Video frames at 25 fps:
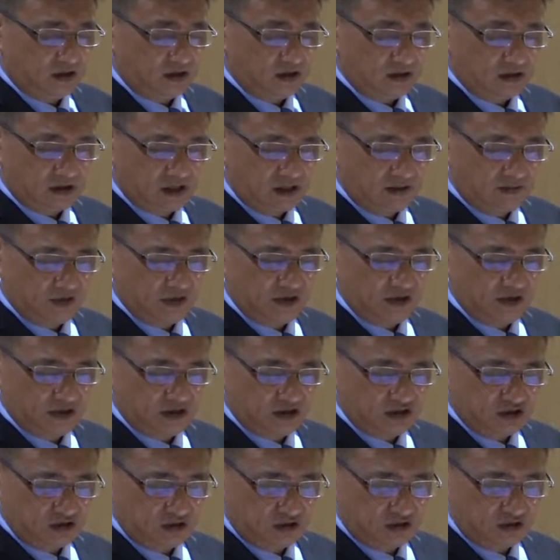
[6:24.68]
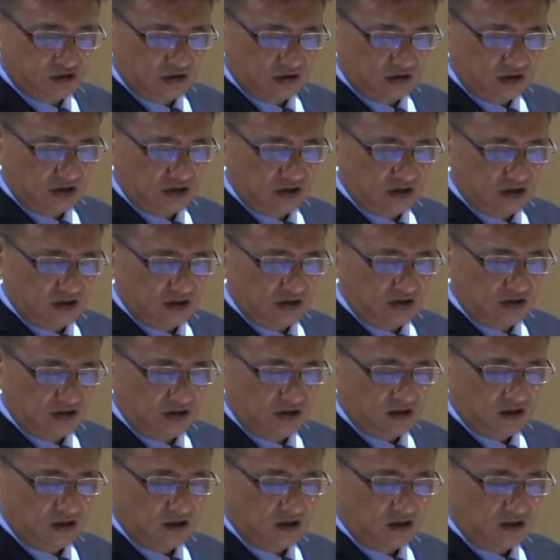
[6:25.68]
他们
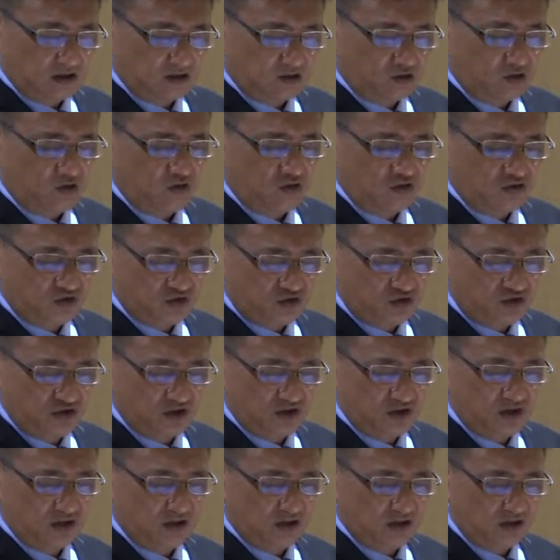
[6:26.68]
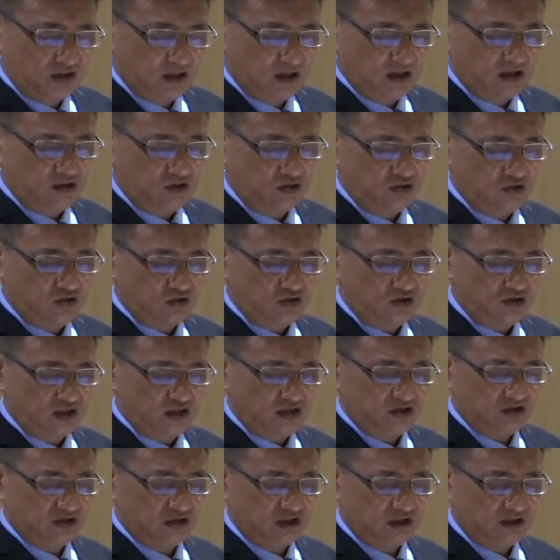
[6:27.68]
的公事，也有一些
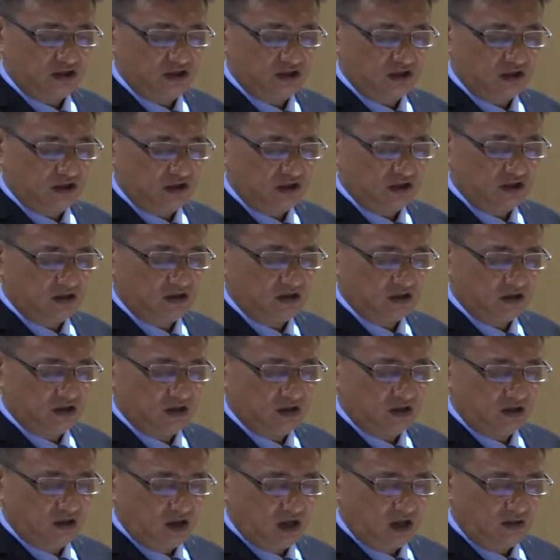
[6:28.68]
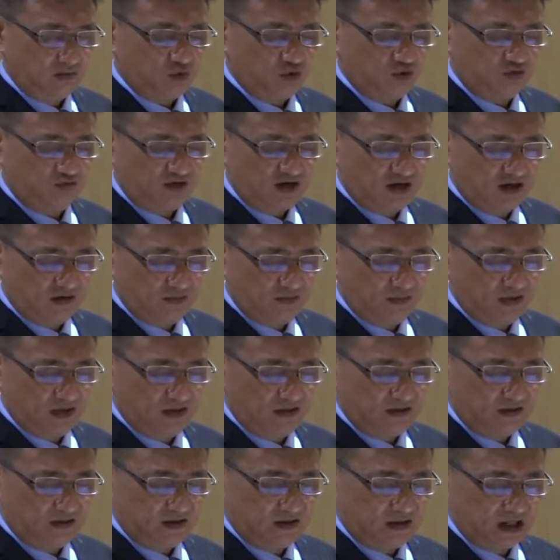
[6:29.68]
身体不方便
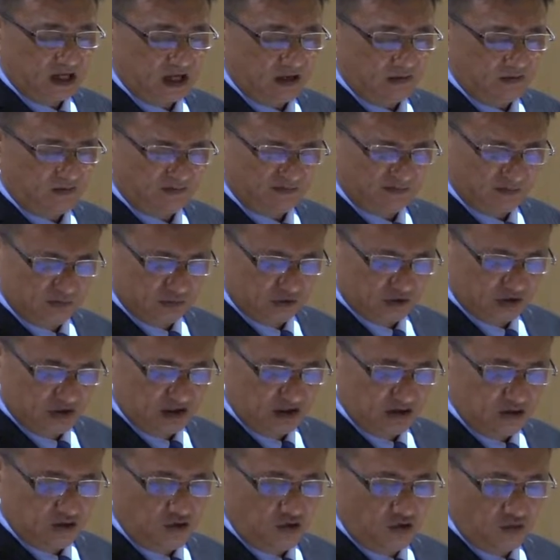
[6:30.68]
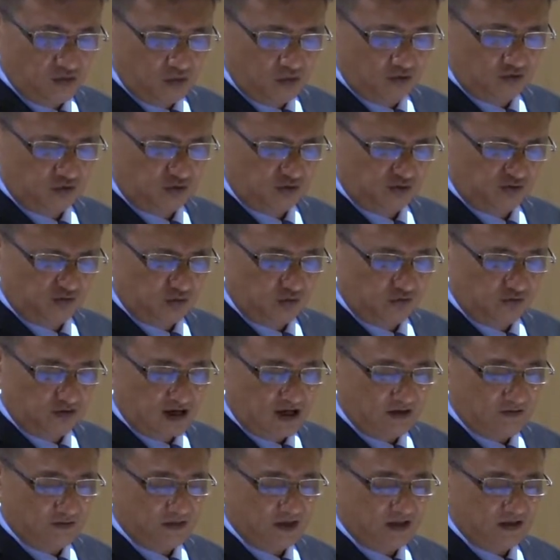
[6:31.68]
的行动不方
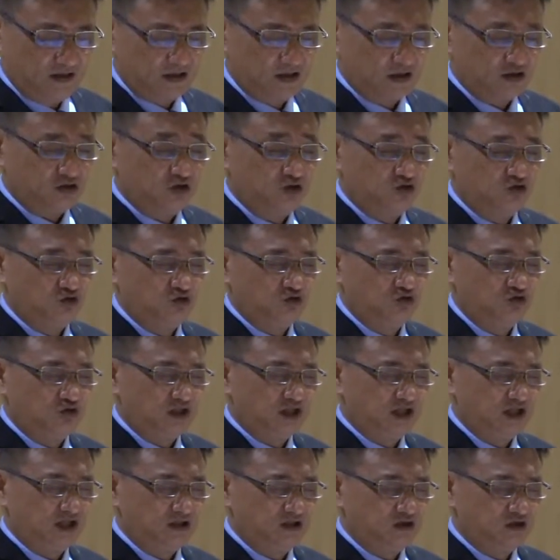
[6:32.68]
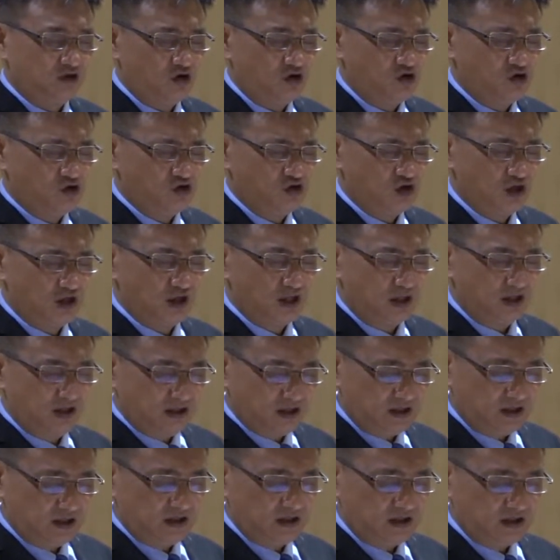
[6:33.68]
便的，求主您都
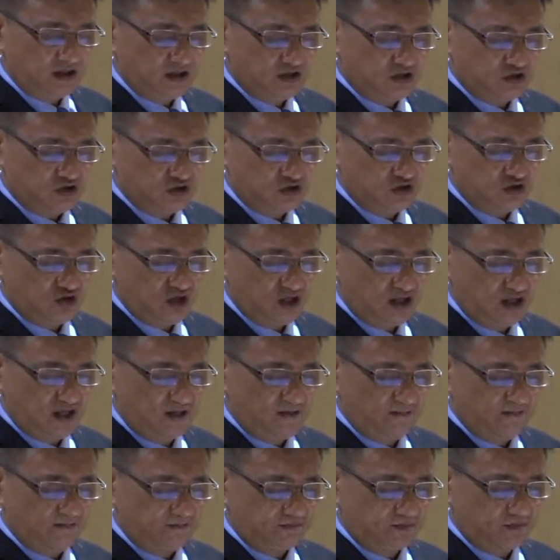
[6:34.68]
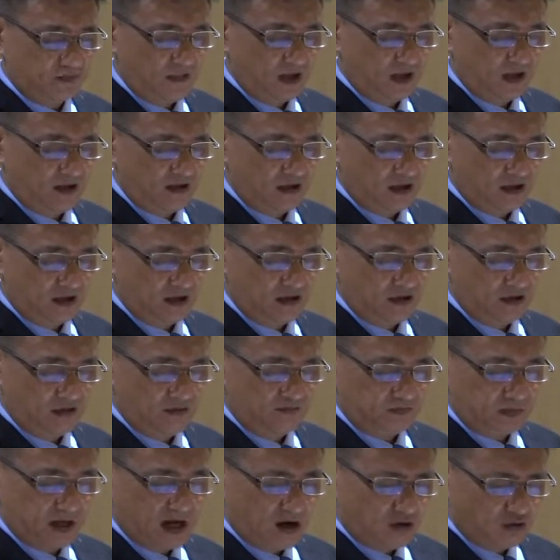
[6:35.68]
一一的施恩，您
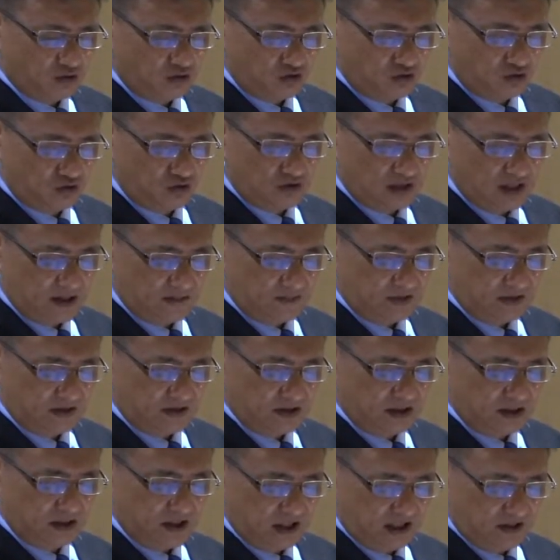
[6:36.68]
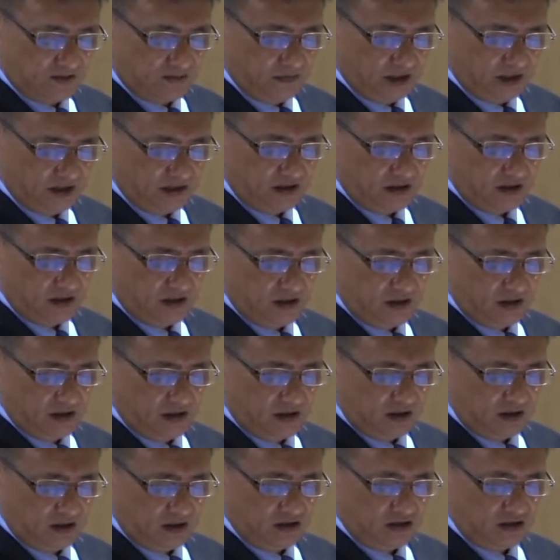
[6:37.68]
保守他们的灵命，
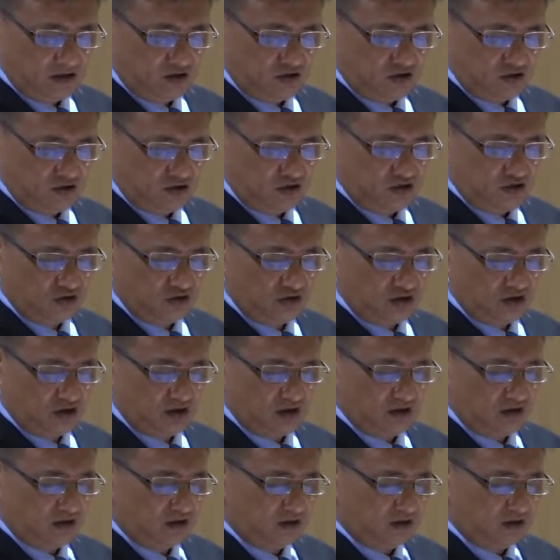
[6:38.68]
您继续的